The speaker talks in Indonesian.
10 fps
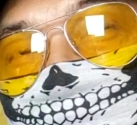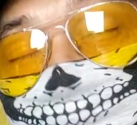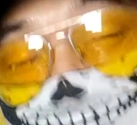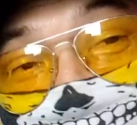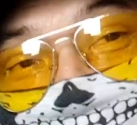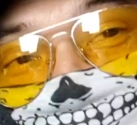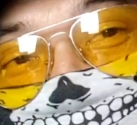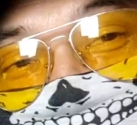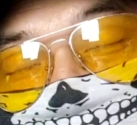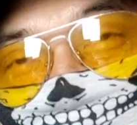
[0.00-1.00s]
tapi aneh
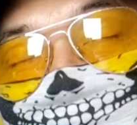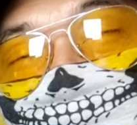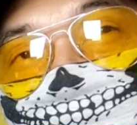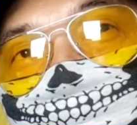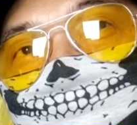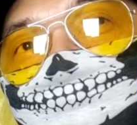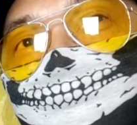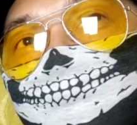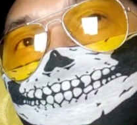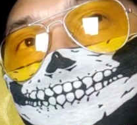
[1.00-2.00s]
juga sih sebenarnya begini
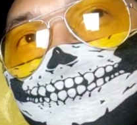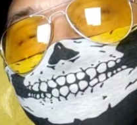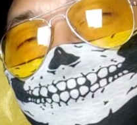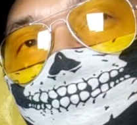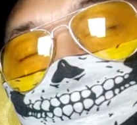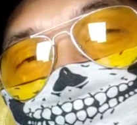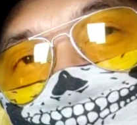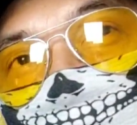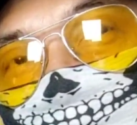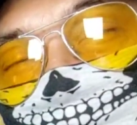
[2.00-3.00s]
kalau
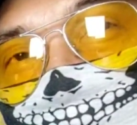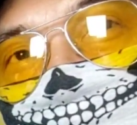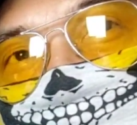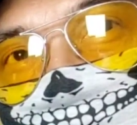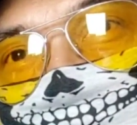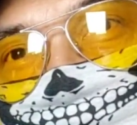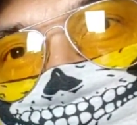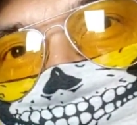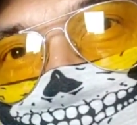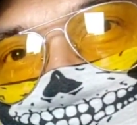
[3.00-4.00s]
misalkan pengacara
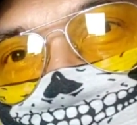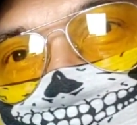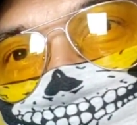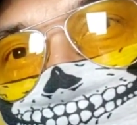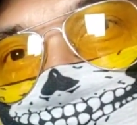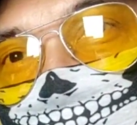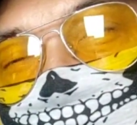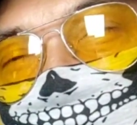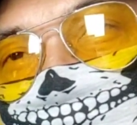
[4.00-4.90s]
itu merasa dirugikan